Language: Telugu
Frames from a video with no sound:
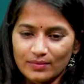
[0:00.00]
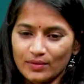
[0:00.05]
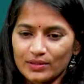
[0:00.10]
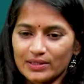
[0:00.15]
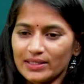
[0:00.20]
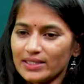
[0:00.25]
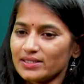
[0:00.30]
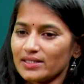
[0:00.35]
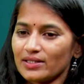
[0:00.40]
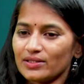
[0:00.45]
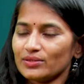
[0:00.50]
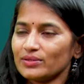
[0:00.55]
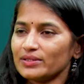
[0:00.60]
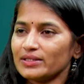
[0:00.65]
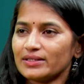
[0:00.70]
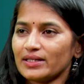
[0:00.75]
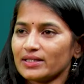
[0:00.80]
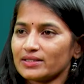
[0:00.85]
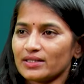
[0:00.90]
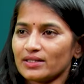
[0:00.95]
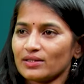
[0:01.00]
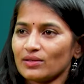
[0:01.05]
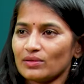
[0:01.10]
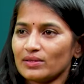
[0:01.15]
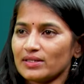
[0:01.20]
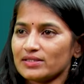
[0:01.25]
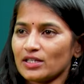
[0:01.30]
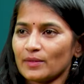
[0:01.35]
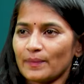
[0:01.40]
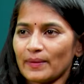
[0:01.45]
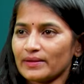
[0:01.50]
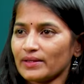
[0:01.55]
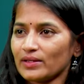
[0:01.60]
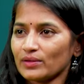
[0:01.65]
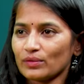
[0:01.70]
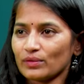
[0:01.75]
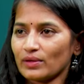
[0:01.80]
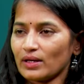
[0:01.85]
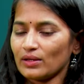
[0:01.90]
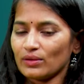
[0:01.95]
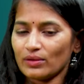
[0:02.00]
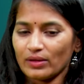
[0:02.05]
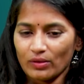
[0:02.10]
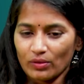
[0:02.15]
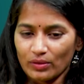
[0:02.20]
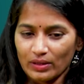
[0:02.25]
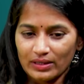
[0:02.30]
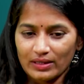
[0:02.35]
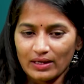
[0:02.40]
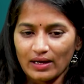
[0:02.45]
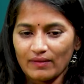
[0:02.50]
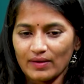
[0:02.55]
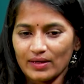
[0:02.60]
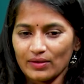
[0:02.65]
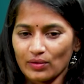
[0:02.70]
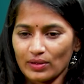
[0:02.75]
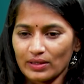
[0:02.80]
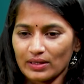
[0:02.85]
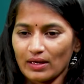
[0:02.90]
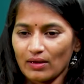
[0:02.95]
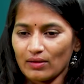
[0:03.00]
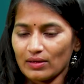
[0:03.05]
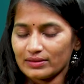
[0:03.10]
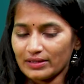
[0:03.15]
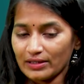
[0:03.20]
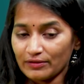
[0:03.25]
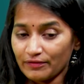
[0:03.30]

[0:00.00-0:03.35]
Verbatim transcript: వదిలేశాడు తక్షణంగా వదిలేశాడు పదిహేను కుక్కలు కూడా ఒకటి కావాలి ఒకటి కావాలి